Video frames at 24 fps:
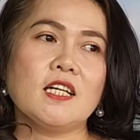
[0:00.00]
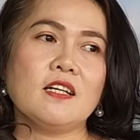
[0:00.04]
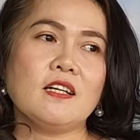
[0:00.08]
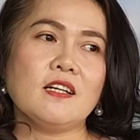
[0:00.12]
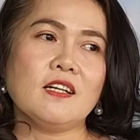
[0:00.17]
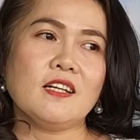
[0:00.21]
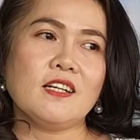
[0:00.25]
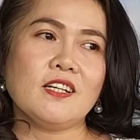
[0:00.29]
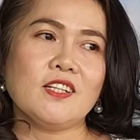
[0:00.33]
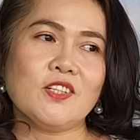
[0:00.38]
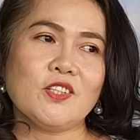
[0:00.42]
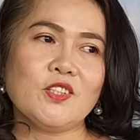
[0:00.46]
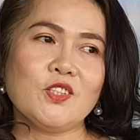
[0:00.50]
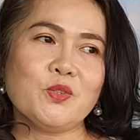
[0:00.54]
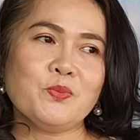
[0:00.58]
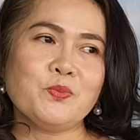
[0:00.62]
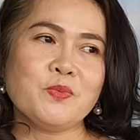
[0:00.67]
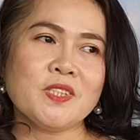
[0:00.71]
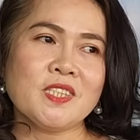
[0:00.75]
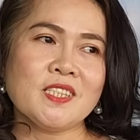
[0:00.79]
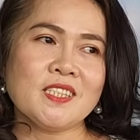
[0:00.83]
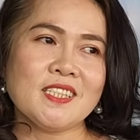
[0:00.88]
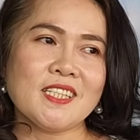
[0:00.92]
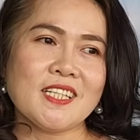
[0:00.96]
à, nói
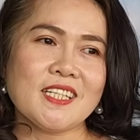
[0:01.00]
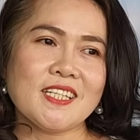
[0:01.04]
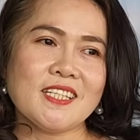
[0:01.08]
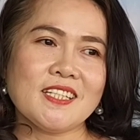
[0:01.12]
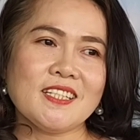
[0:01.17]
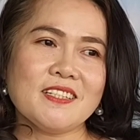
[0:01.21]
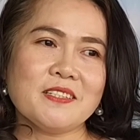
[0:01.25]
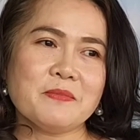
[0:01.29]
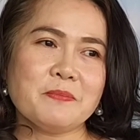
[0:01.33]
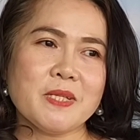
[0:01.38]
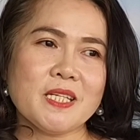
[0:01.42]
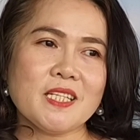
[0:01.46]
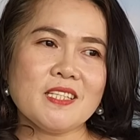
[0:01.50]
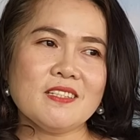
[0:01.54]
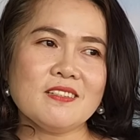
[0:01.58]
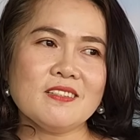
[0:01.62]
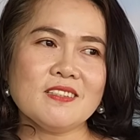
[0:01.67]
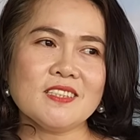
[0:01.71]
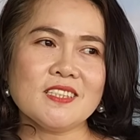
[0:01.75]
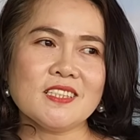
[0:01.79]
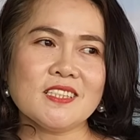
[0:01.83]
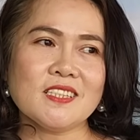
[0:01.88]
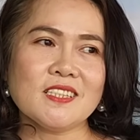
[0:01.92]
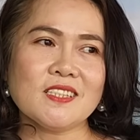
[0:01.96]
chung thì chị được biết
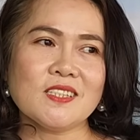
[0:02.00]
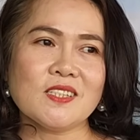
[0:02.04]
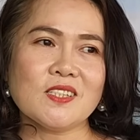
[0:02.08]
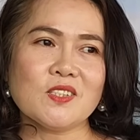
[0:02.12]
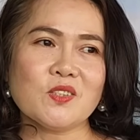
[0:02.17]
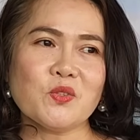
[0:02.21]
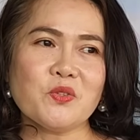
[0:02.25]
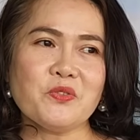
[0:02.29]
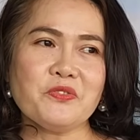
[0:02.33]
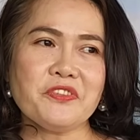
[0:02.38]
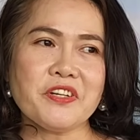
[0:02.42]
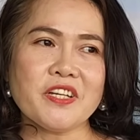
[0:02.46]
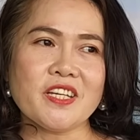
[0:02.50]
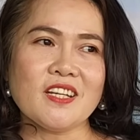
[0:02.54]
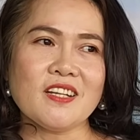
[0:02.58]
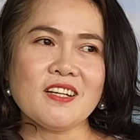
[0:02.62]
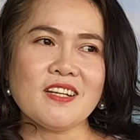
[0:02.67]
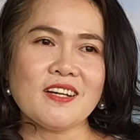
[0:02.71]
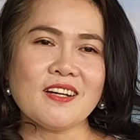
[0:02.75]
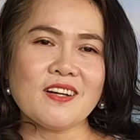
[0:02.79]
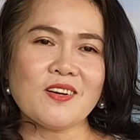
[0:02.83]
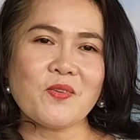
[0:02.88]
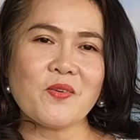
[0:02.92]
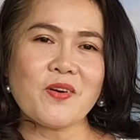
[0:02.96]
chương trình tuấn vĩ
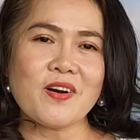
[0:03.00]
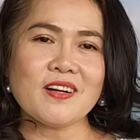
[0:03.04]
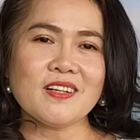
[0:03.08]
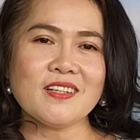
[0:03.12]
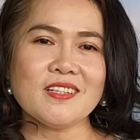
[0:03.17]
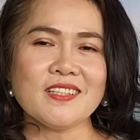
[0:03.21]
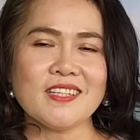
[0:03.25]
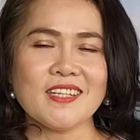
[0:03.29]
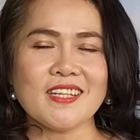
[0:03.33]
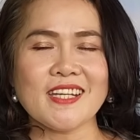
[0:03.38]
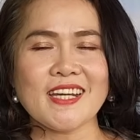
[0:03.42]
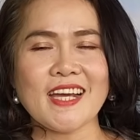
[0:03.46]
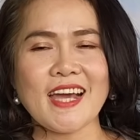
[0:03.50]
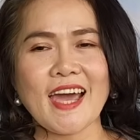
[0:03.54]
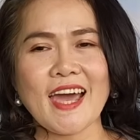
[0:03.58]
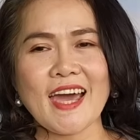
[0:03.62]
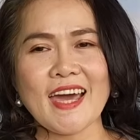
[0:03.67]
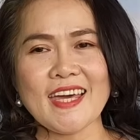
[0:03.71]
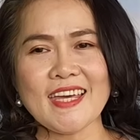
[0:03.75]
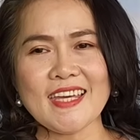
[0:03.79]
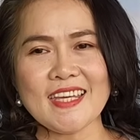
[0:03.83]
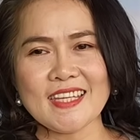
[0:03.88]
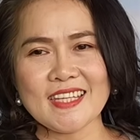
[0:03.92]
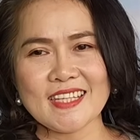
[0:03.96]
là qua người chị
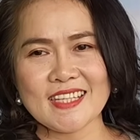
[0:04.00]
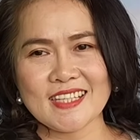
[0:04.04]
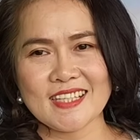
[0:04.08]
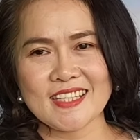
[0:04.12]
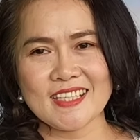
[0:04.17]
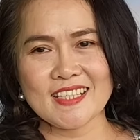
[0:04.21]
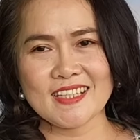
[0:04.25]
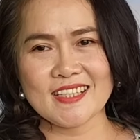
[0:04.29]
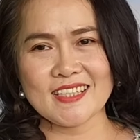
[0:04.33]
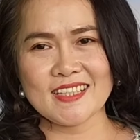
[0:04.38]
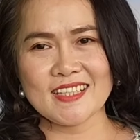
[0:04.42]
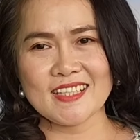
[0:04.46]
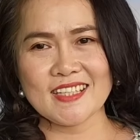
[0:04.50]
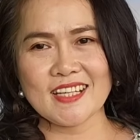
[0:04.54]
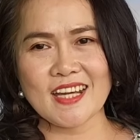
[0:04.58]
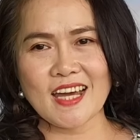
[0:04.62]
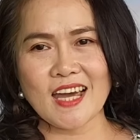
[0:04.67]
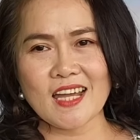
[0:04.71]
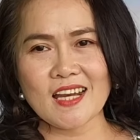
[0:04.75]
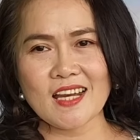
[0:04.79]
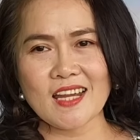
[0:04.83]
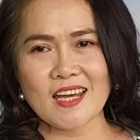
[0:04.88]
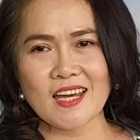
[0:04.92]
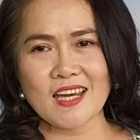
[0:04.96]
gái vì à. chị
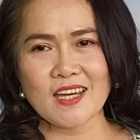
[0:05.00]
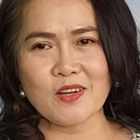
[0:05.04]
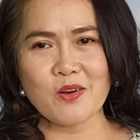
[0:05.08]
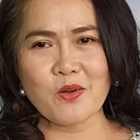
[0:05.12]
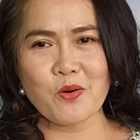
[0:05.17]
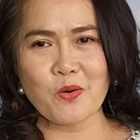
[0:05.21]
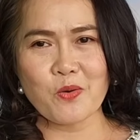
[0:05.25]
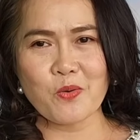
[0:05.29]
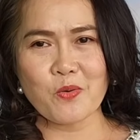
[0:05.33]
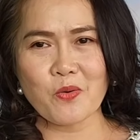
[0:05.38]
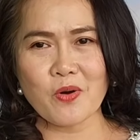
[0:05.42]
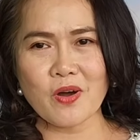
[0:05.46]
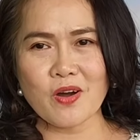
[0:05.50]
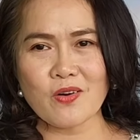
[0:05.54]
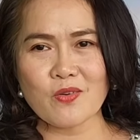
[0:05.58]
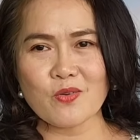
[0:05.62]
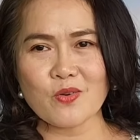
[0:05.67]
gái là idol của,